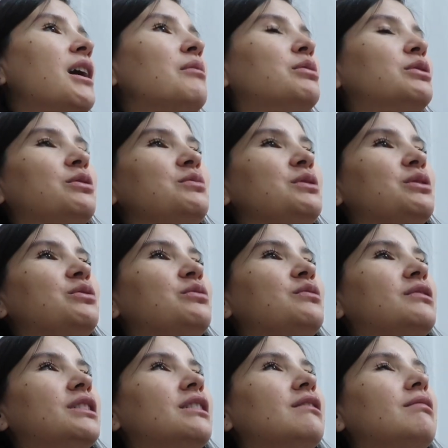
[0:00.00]
Потом я
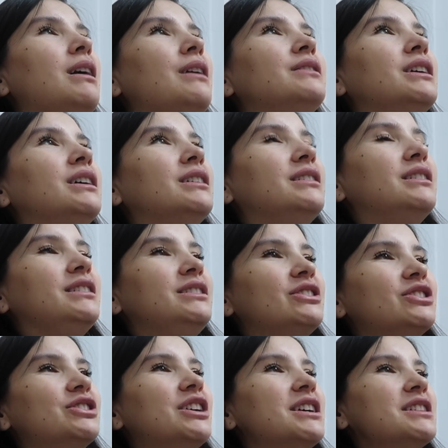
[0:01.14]
думала, главное
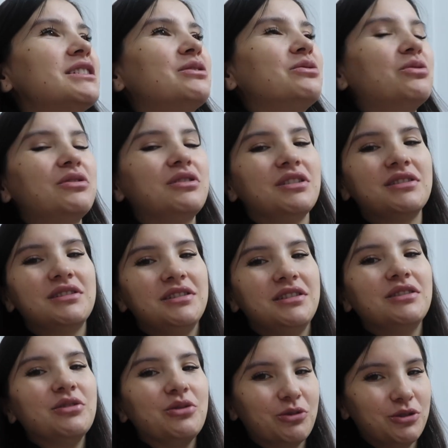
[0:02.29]
додержаться до
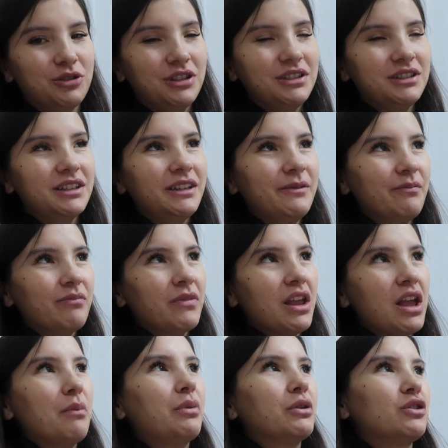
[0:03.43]
33 недель.
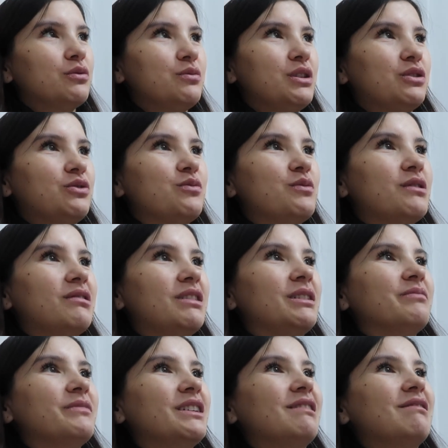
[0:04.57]
Потом я
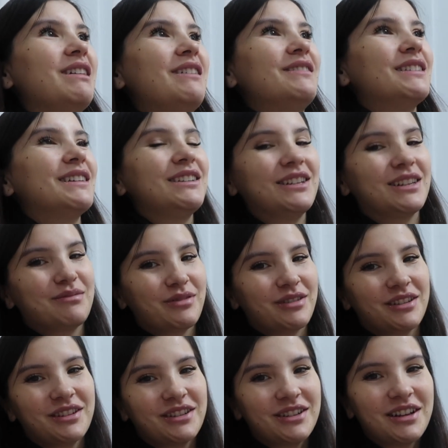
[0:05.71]
думала, главное сейчас
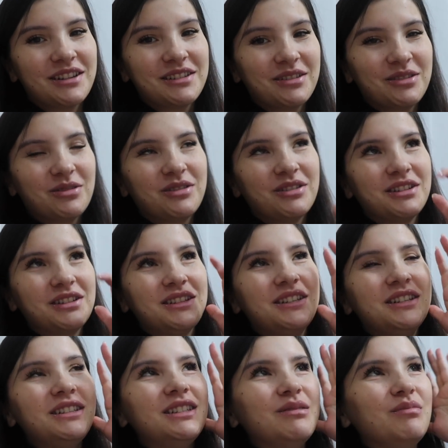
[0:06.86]
продержаться до
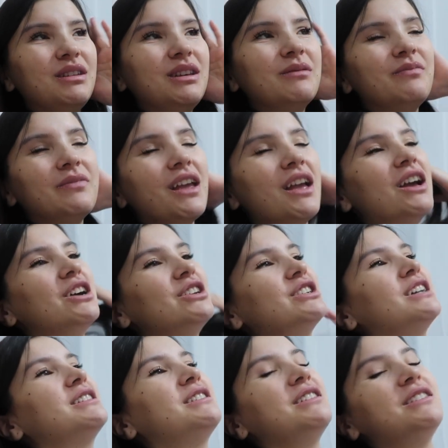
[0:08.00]
37.
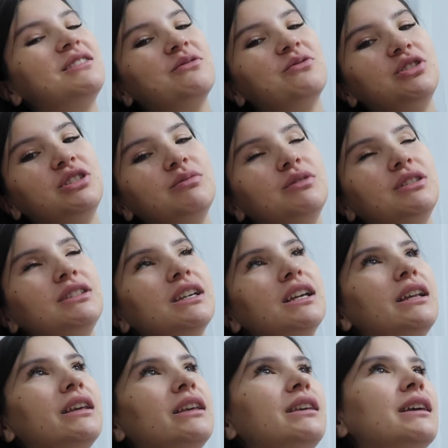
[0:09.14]
Сейчас 38
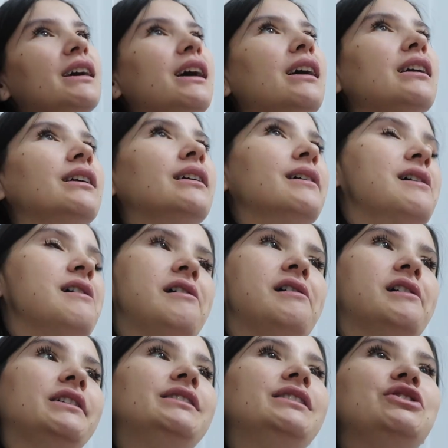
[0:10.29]
недель. И я
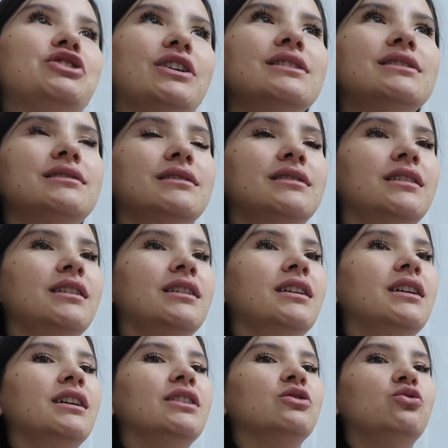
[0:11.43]
сейчас
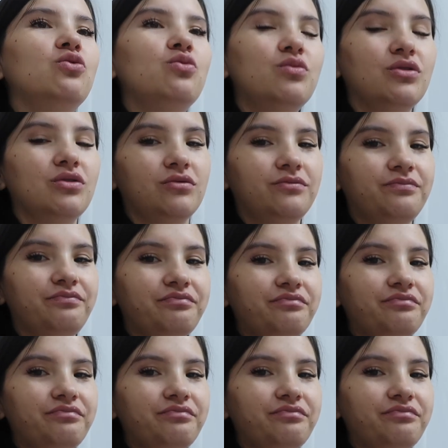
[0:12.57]
думаю,